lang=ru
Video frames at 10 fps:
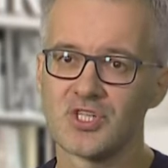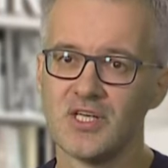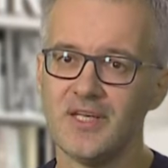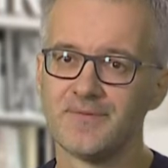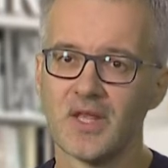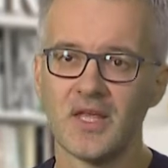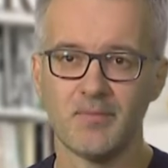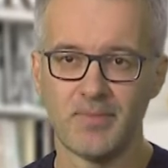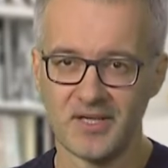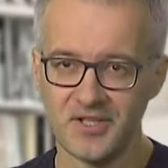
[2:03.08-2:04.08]
шли
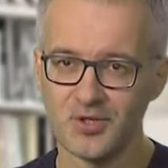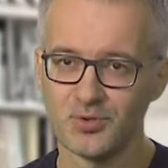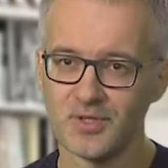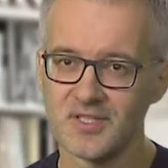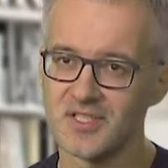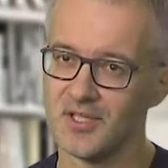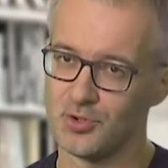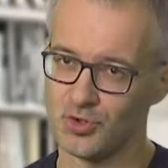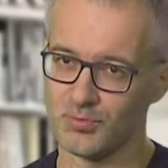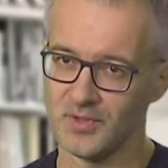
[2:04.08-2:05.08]
и больные курицы,
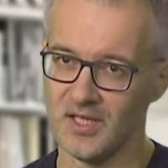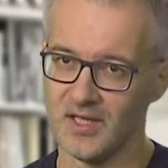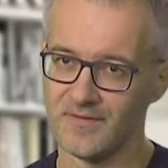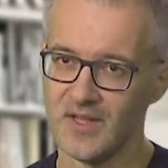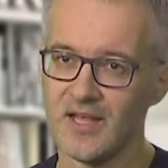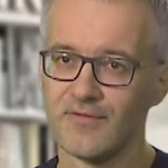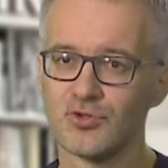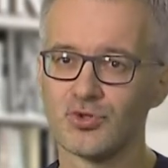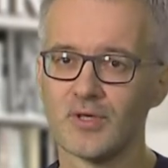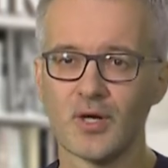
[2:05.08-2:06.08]
и чумные.
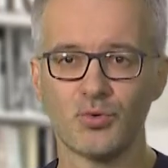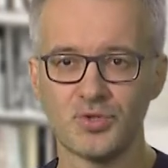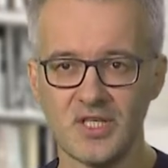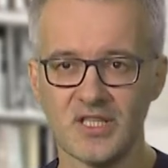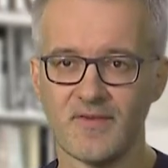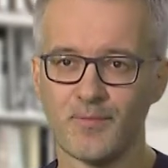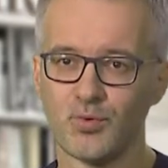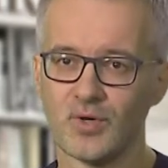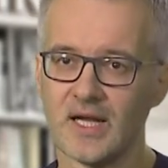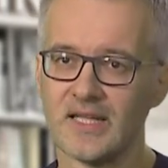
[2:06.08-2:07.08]
Вот только утиного
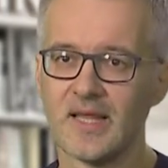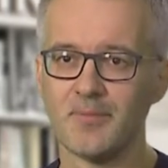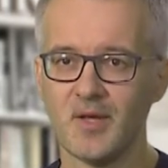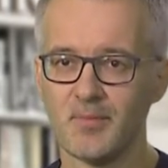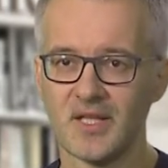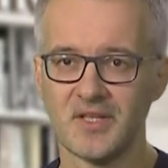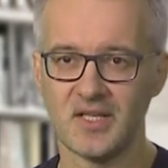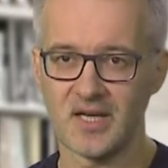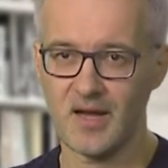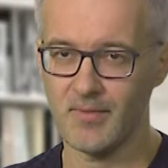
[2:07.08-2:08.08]
пуха там не было
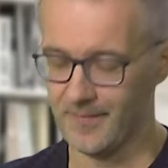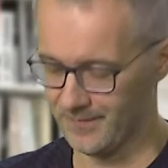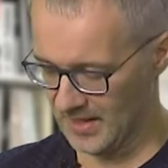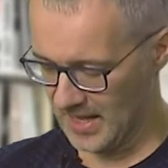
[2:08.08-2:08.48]
ни грамма.